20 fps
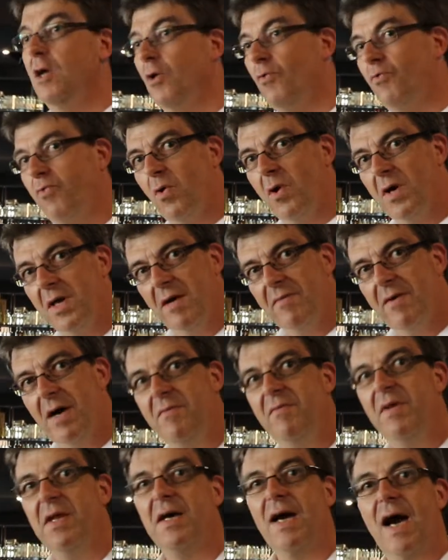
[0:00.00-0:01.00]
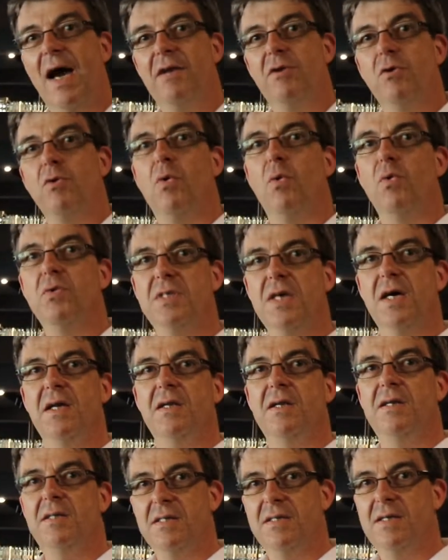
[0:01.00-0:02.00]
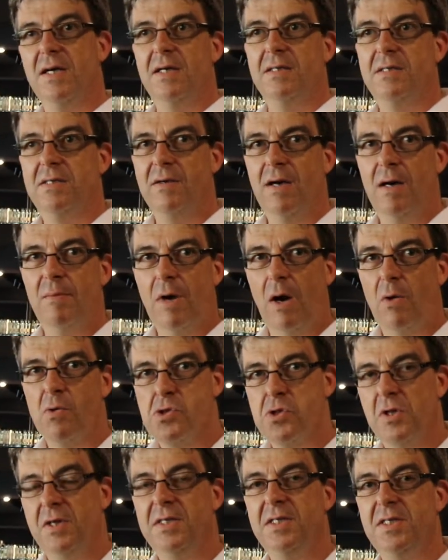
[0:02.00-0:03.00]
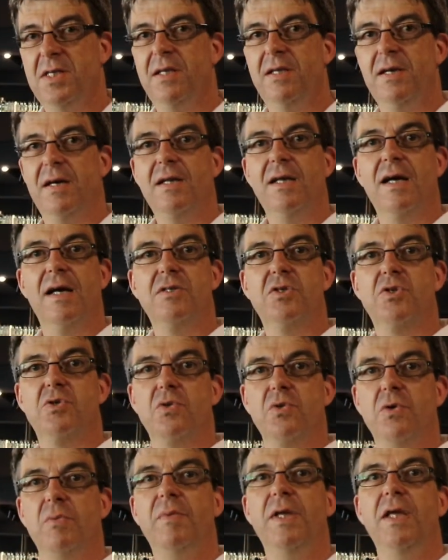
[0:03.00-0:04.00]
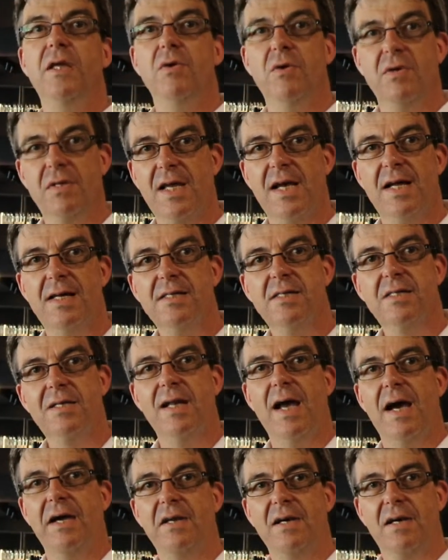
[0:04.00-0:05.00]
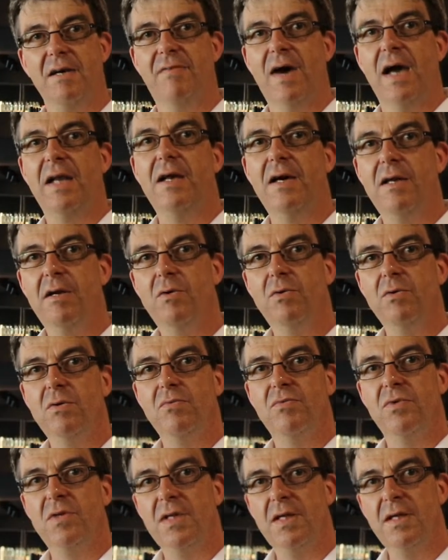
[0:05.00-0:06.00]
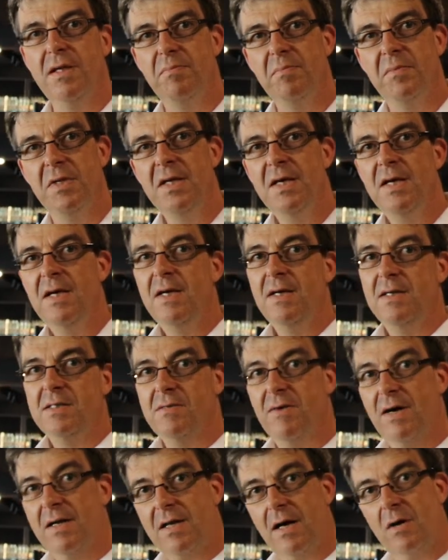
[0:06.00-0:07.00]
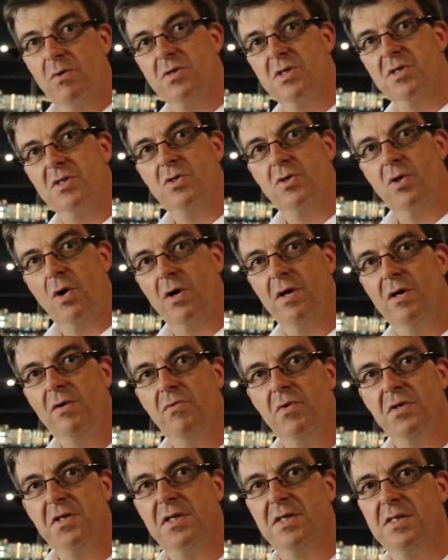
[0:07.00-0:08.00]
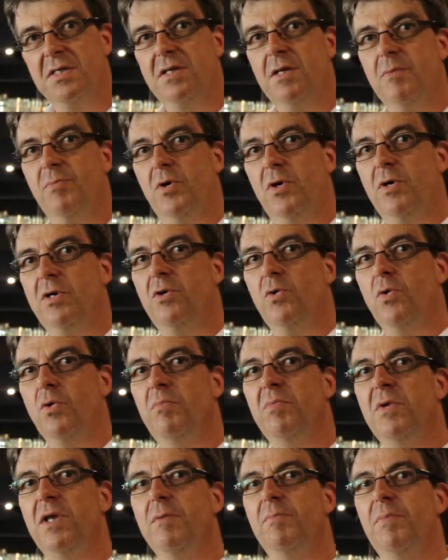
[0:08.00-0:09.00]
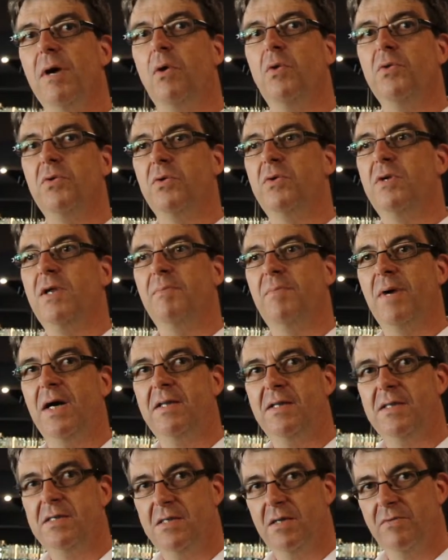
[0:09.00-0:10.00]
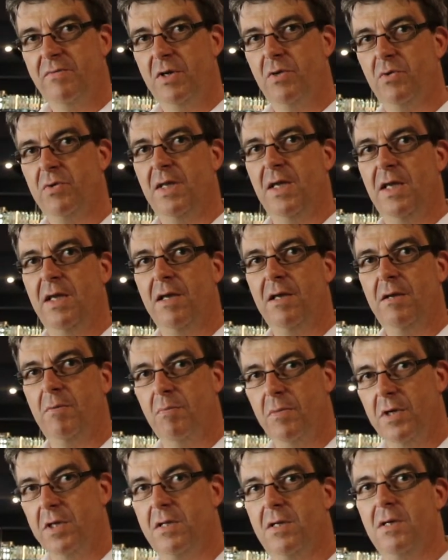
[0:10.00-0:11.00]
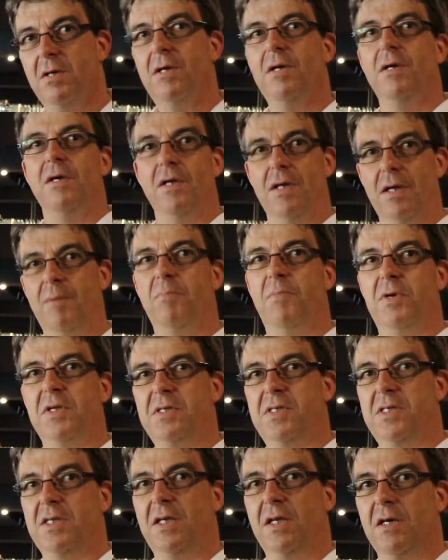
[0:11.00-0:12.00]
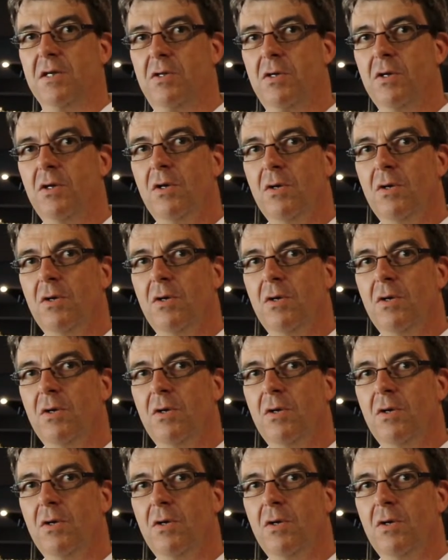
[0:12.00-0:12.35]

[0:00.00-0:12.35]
Vorher waren wir ein reiner Großhandel, das heißt, wir haben ausschließlich an Gastronomie, Hotels, kleinere Weinhandlungen vertrieben. 2009 wurde das Gebäude umgebaut und dabei diese Vinothek mit impliziert.